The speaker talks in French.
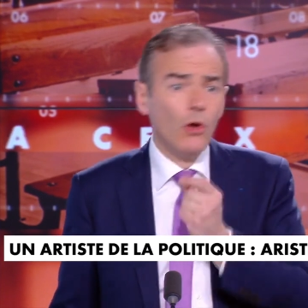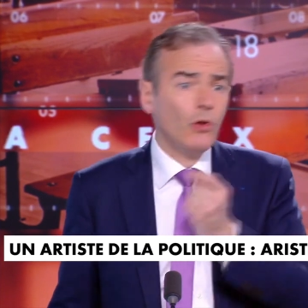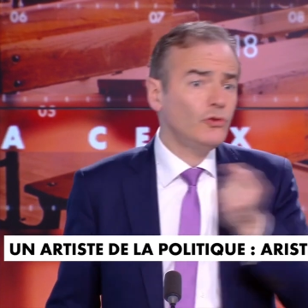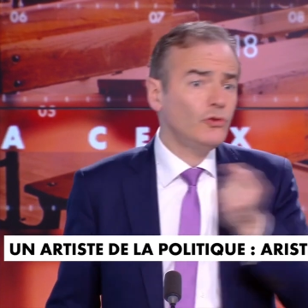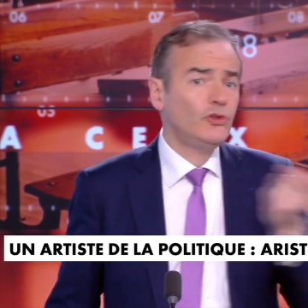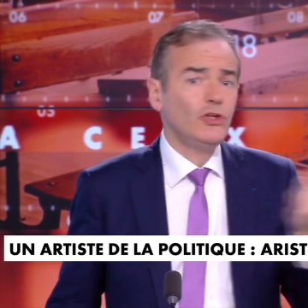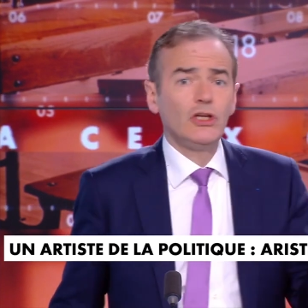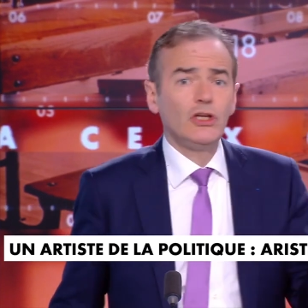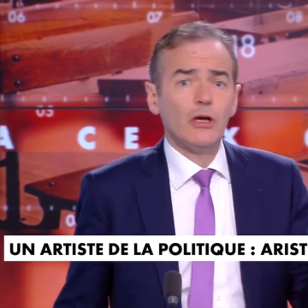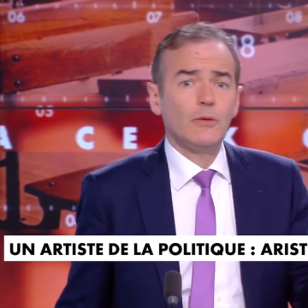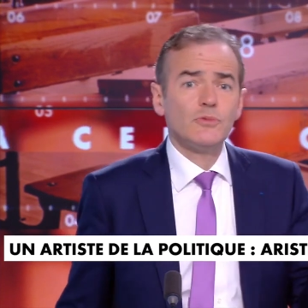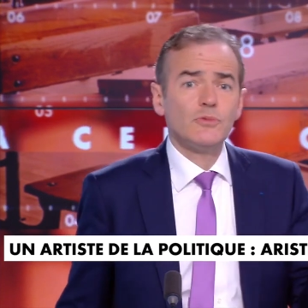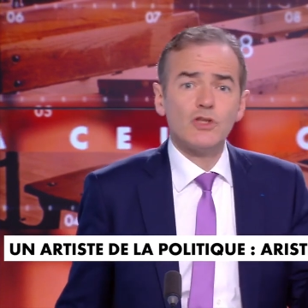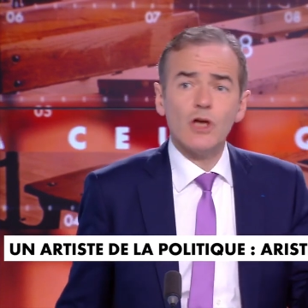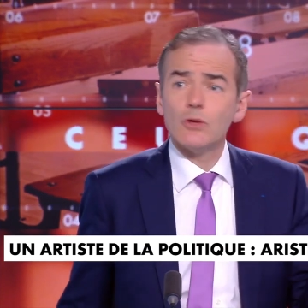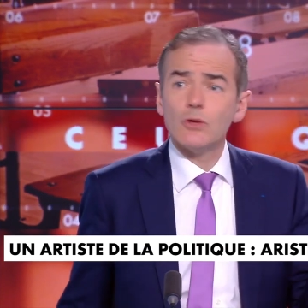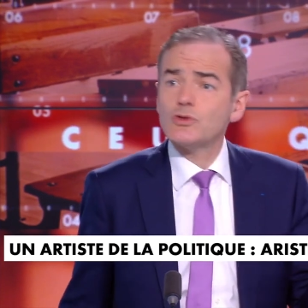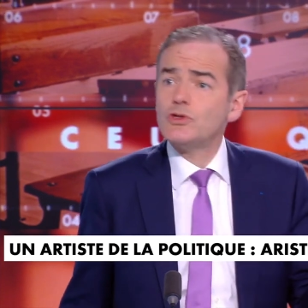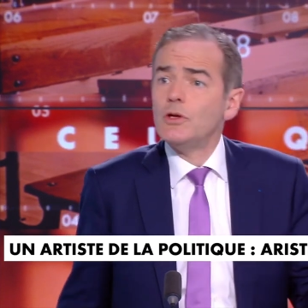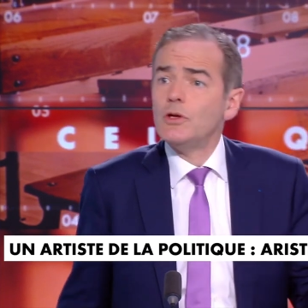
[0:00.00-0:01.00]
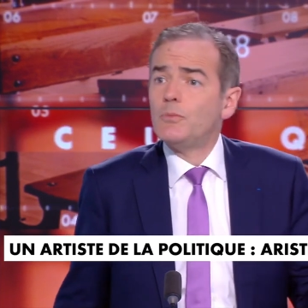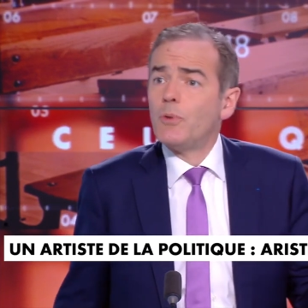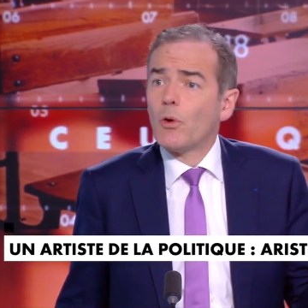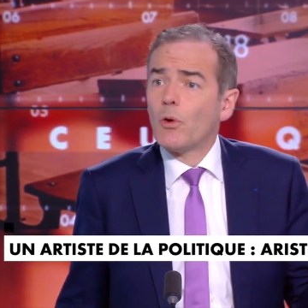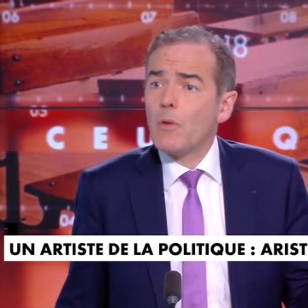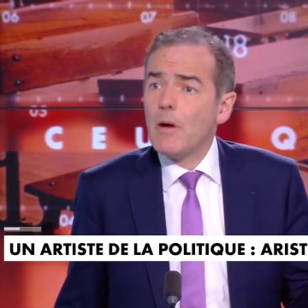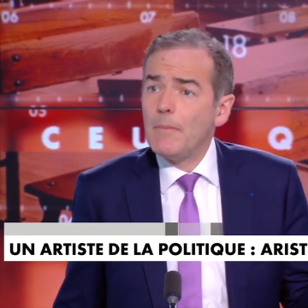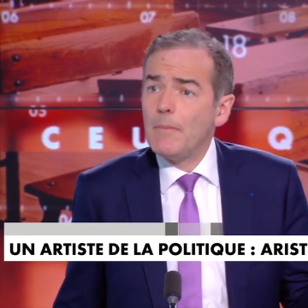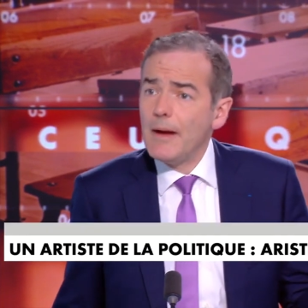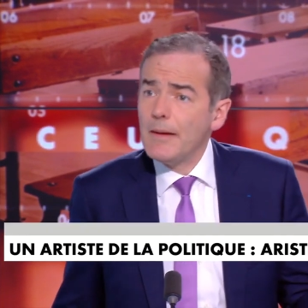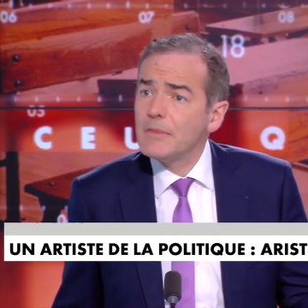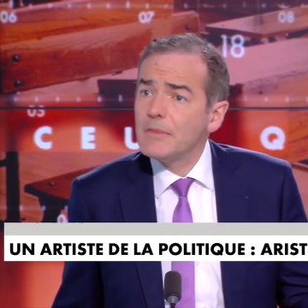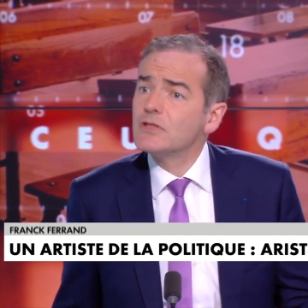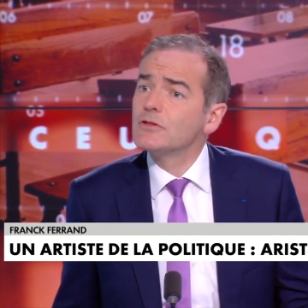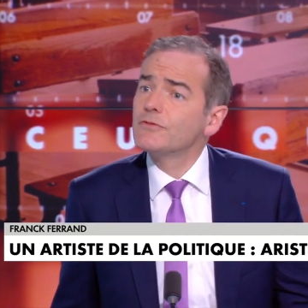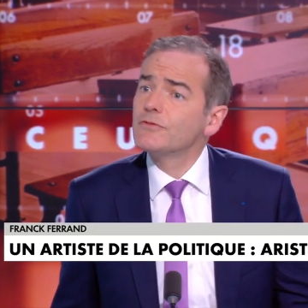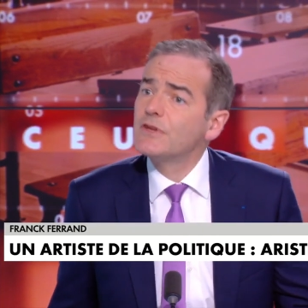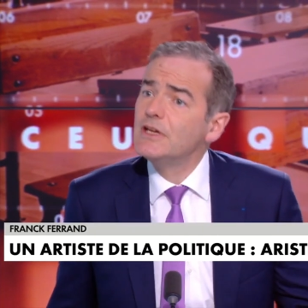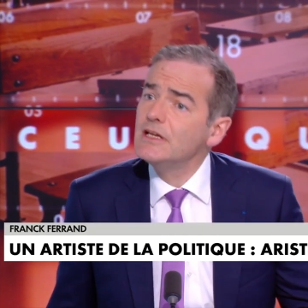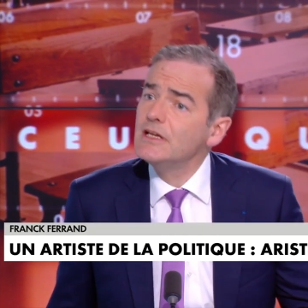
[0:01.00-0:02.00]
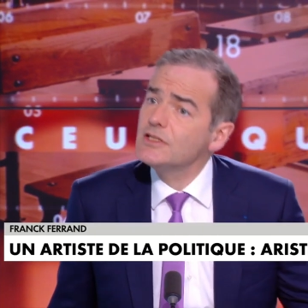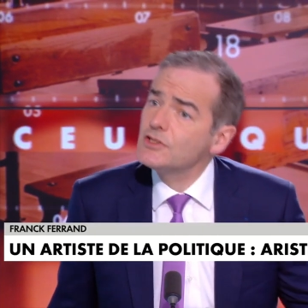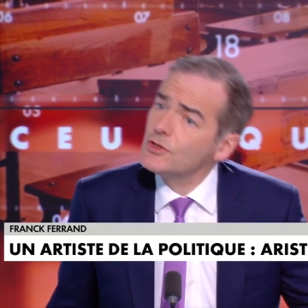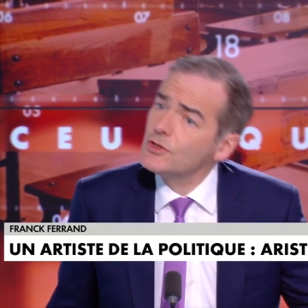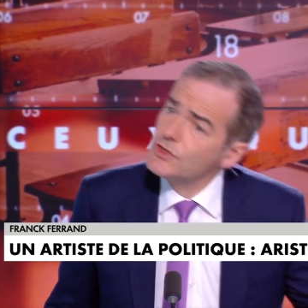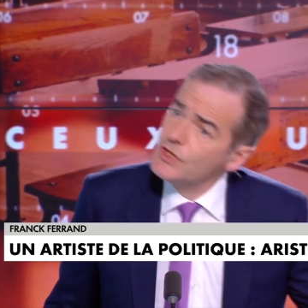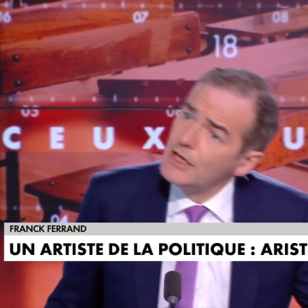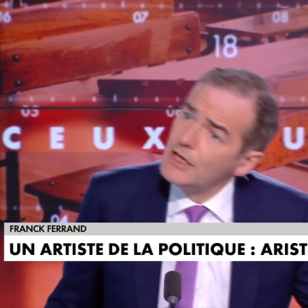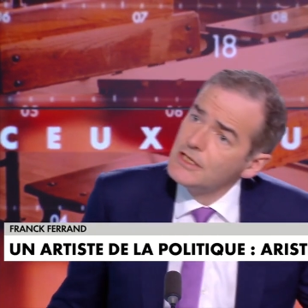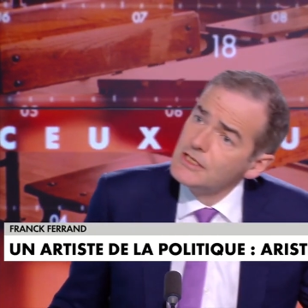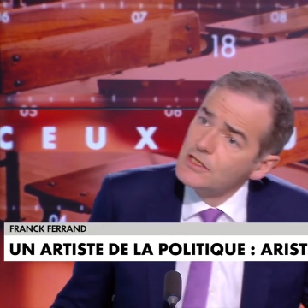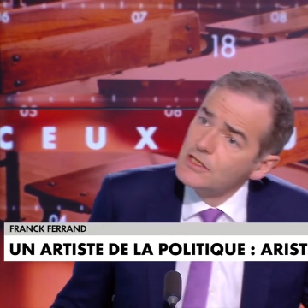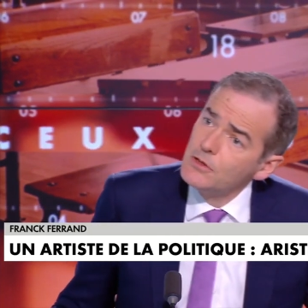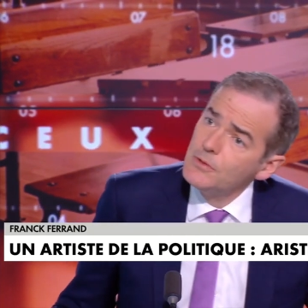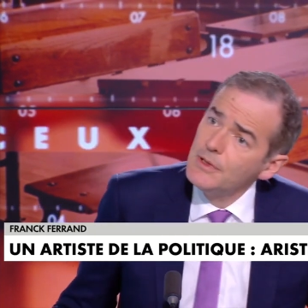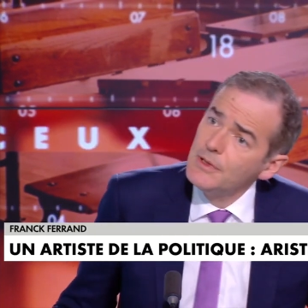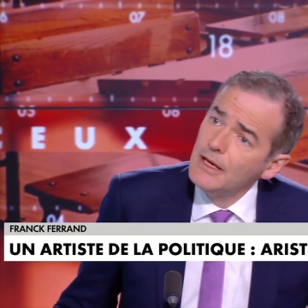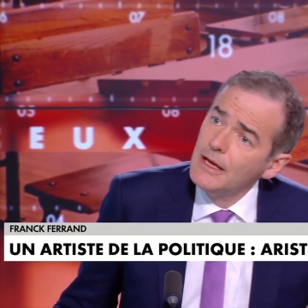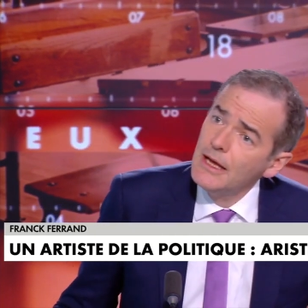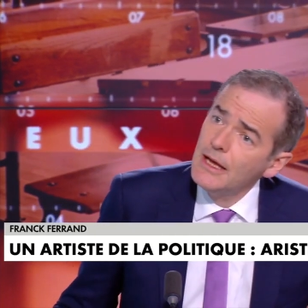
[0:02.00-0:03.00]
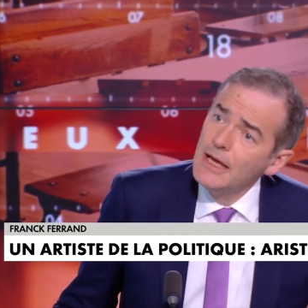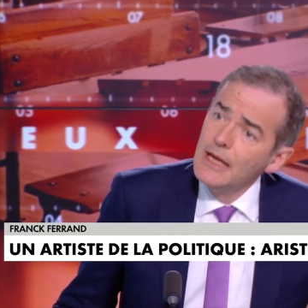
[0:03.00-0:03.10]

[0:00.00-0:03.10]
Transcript: Dit comme ça, on se dit pourquoi pas, mais sauf qu'il est socialiste, lui.